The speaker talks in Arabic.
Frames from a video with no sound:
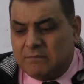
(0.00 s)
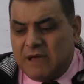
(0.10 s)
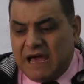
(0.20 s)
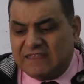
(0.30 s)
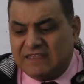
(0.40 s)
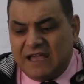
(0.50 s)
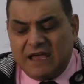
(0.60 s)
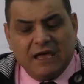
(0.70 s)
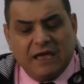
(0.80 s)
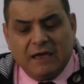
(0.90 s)

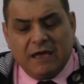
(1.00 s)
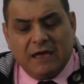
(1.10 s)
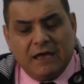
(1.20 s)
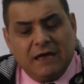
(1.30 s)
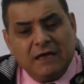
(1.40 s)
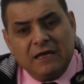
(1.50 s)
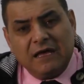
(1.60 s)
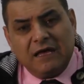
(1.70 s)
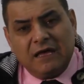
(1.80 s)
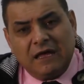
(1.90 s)
بعثنا آه
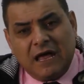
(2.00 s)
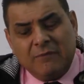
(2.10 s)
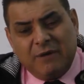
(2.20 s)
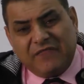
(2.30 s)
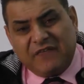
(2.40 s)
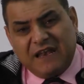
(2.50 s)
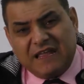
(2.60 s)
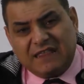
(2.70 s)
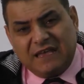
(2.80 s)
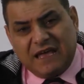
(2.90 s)
آه، البعثة
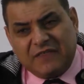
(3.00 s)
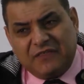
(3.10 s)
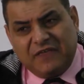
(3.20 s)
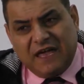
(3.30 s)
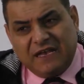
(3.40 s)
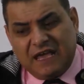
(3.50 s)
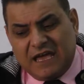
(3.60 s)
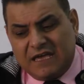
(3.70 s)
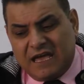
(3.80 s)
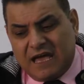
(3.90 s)
التي الثانية
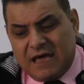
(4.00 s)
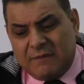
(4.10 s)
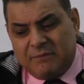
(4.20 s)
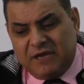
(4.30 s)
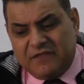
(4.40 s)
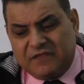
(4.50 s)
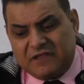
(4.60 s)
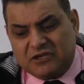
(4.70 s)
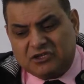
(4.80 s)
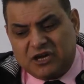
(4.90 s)
هي بعثة
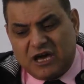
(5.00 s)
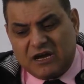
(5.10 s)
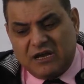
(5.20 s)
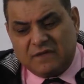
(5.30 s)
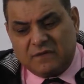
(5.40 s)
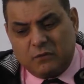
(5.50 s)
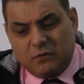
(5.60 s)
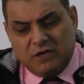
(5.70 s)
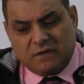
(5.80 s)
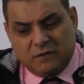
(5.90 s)
تشارلز
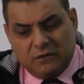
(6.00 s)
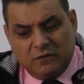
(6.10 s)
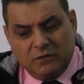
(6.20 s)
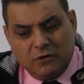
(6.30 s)
ويلسون